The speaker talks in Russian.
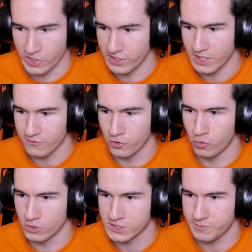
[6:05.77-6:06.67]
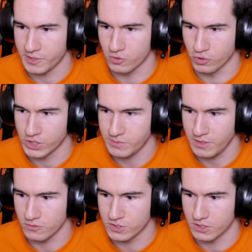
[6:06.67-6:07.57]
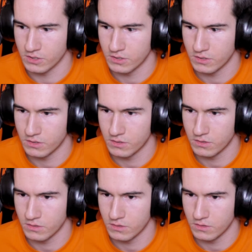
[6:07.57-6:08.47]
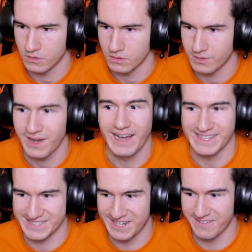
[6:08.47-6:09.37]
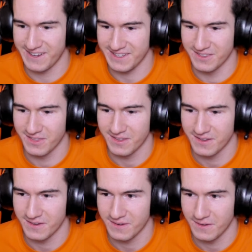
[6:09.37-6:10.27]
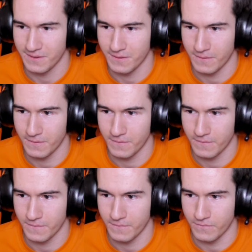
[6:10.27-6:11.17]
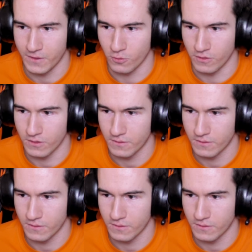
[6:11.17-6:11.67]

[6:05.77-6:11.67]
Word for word: хрена твой голос теперь и тоже теперь изменился. живу я. А я тебе говорил. Что это за место? Здорово. Ты